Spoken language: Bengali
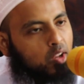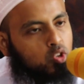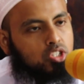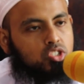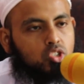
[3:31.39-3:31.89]

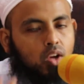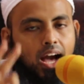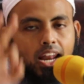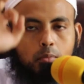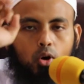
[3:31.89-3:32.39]
মানুষের জন্য
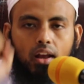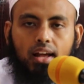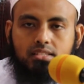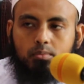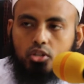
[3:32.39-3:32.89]
আলেম হওয়া
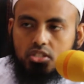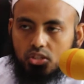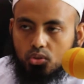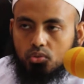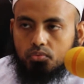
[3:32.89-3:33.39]
লাজেম হয়ে
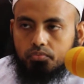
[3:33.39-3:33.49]
যেত